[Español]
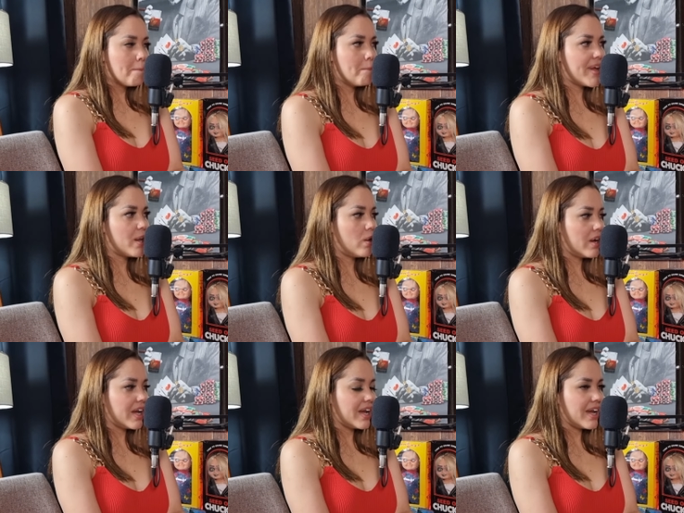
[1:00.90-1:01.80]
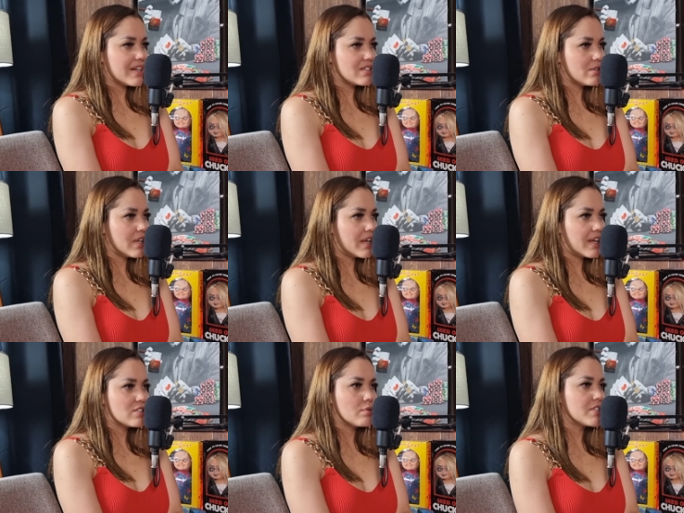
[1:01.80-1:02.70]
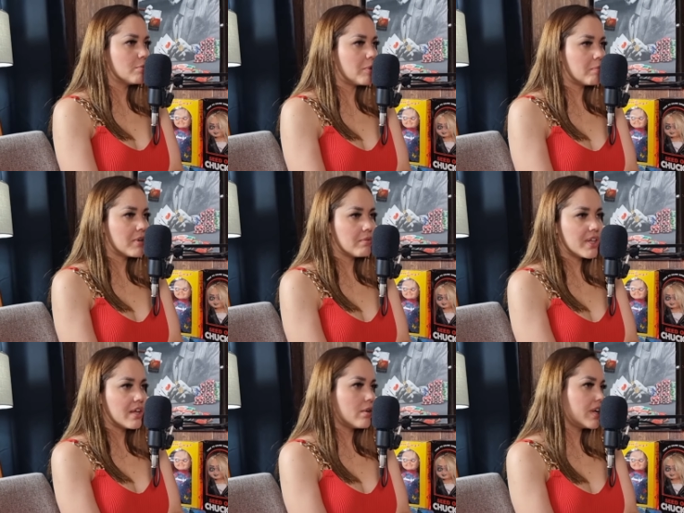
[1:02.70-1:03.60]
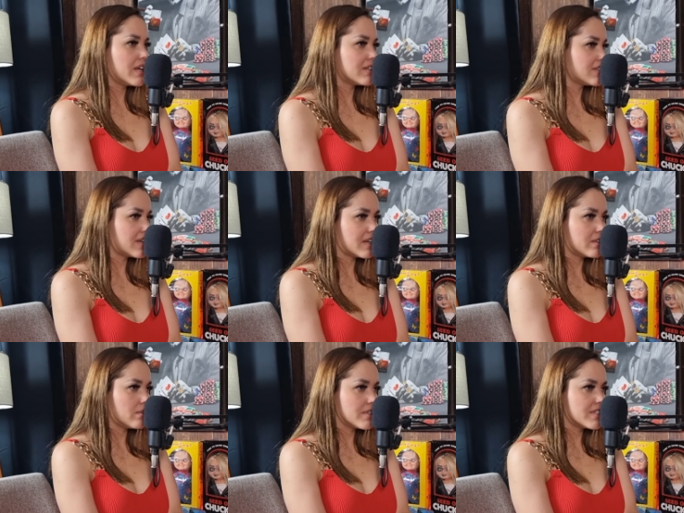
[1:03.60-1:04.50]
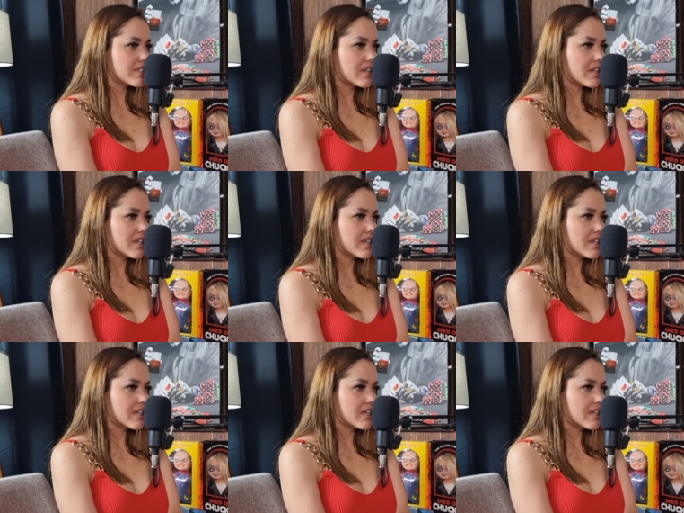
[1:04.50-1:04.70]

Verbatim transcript: Pero esto de que subes tu primer video y andas ganando esas